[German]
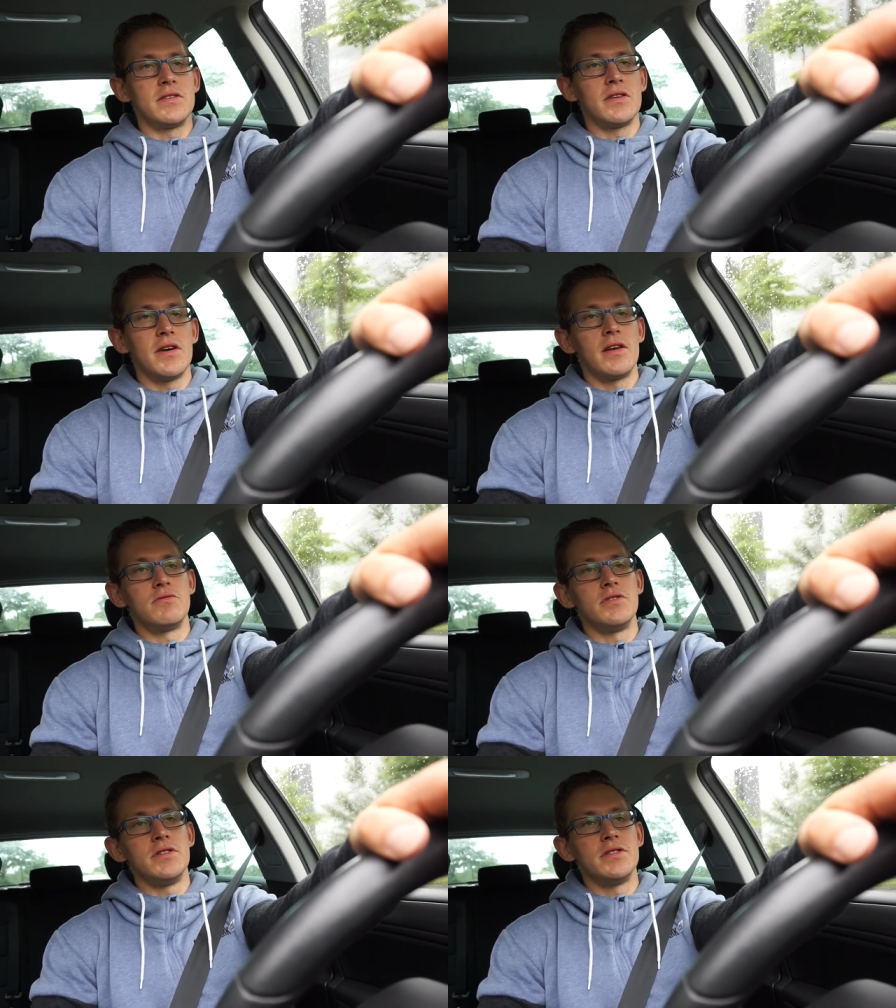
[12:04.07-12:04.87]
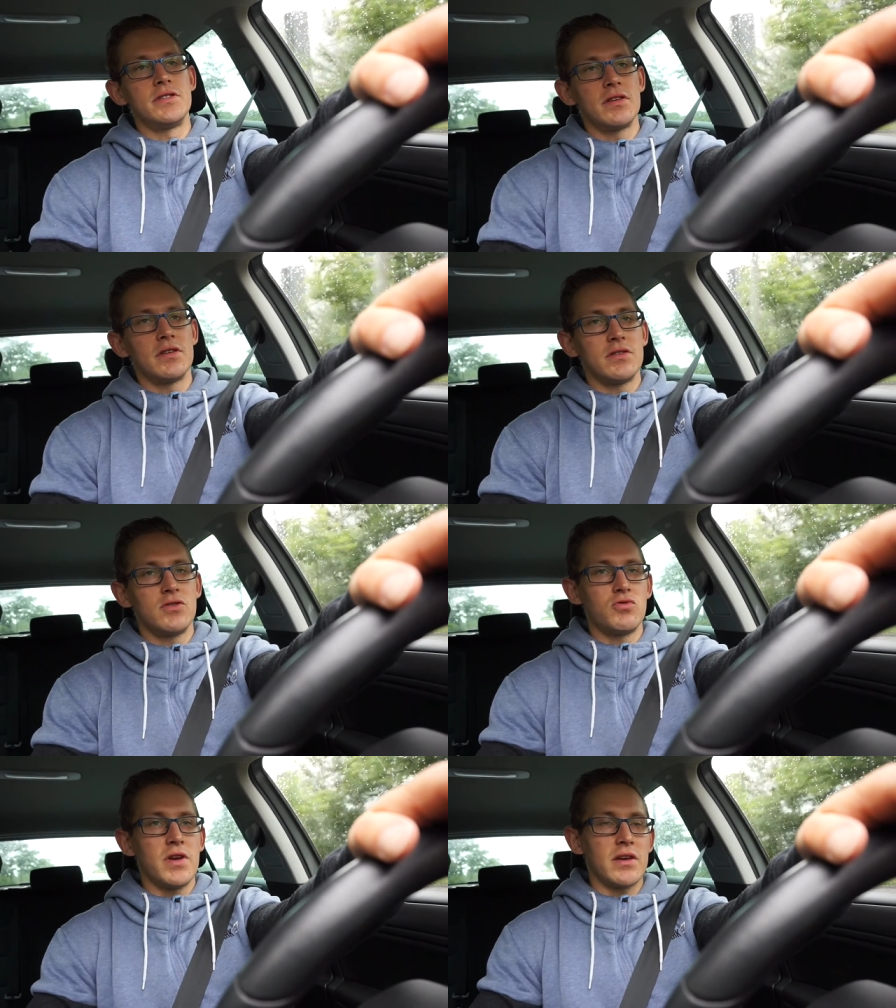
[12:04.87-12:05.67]
die Calories
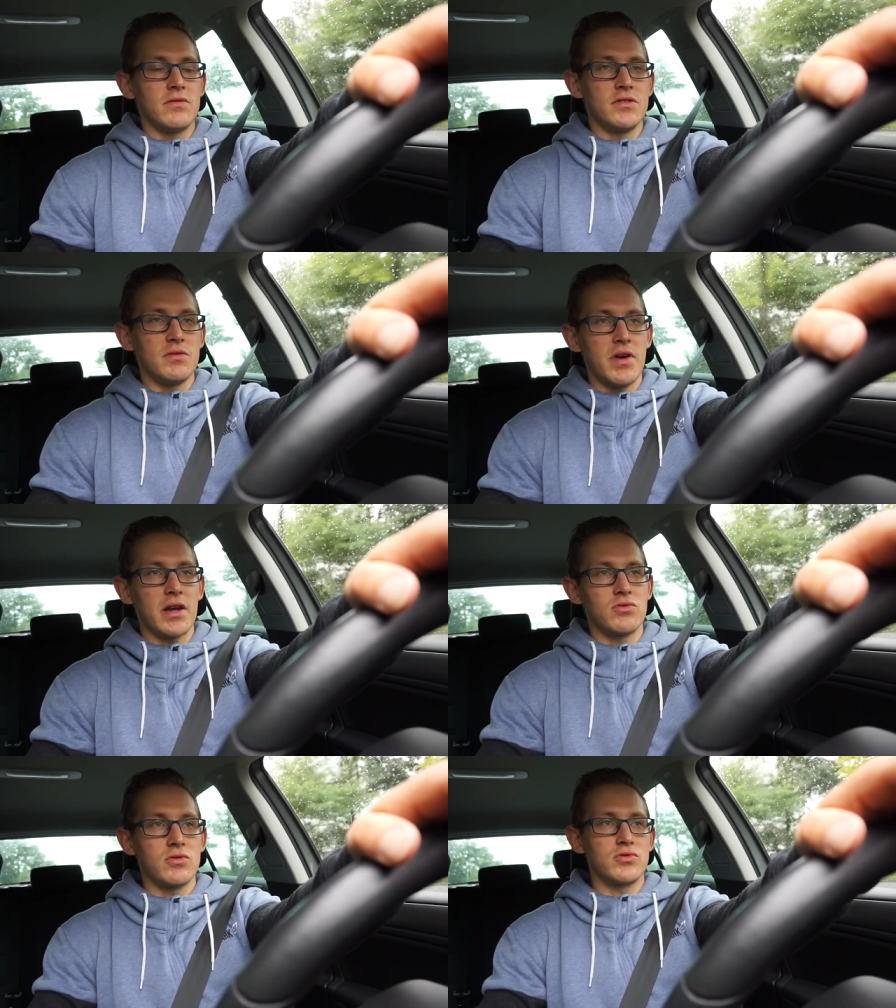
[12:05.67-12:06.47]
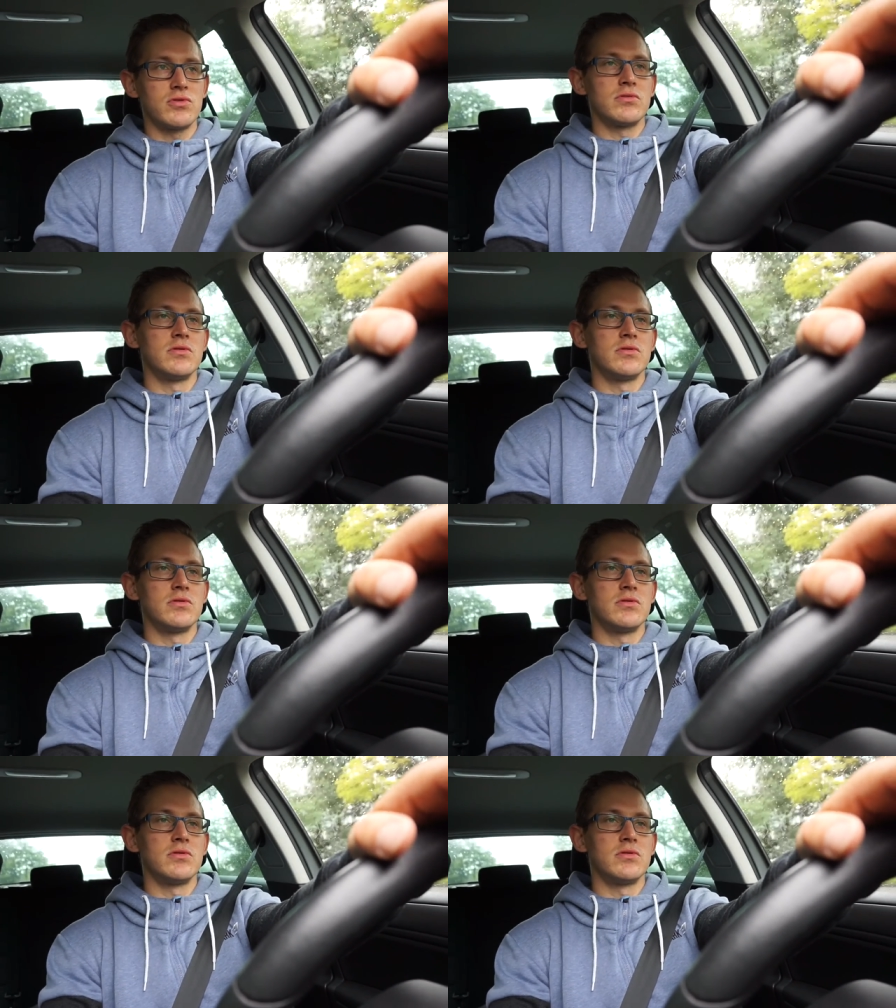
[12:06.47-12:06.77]
tracke und die Macros.